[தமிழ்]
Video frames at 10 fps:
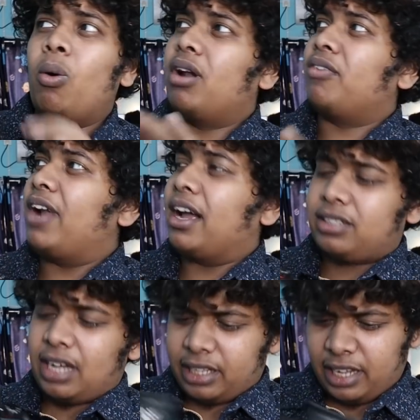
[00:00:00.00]
ஒன் ஆஃப்
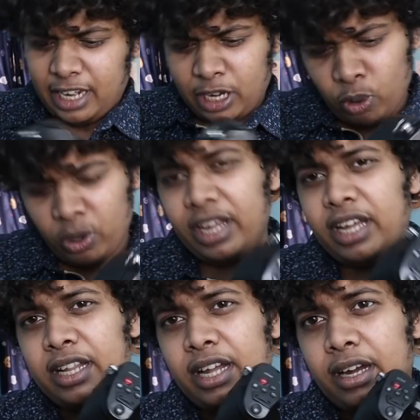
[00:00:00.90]
ஐ திங்க் இன்க்ளூடிங்
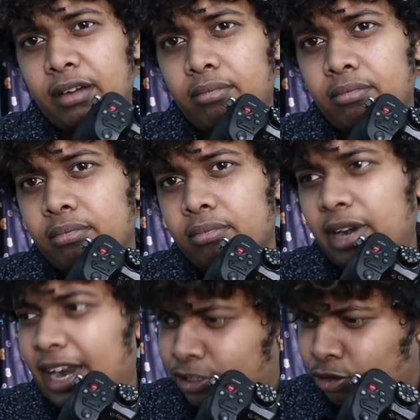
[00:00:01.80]
இந்த
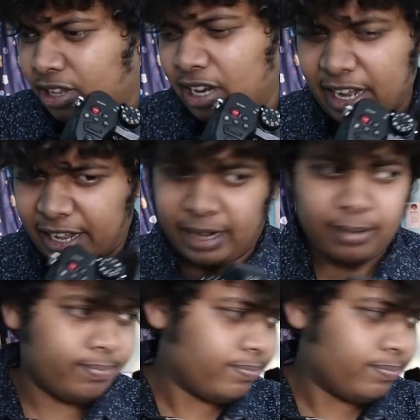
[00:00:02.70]
லென்ஸோட தான் நினைக்கிறேன்